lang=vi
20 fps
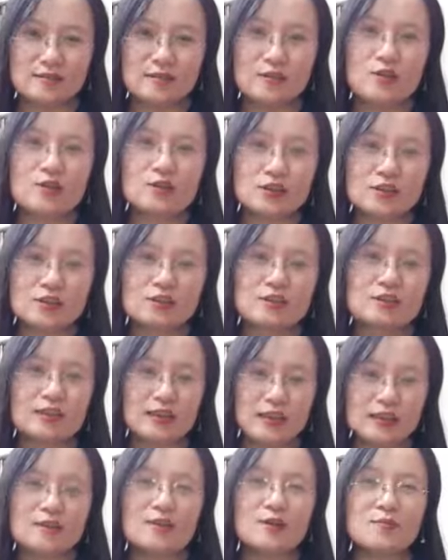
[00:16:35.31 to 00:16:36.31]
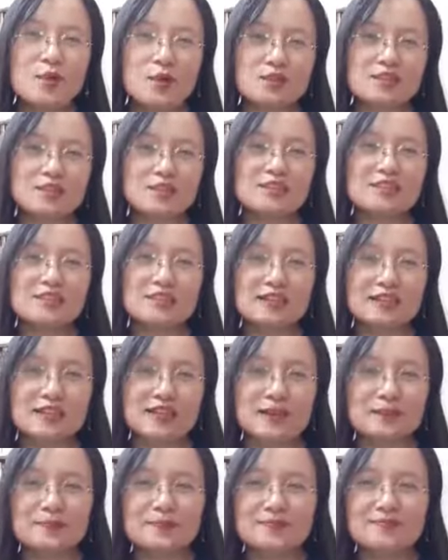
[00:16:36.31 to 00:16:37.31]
con người nhắc nhở mọi người rằng là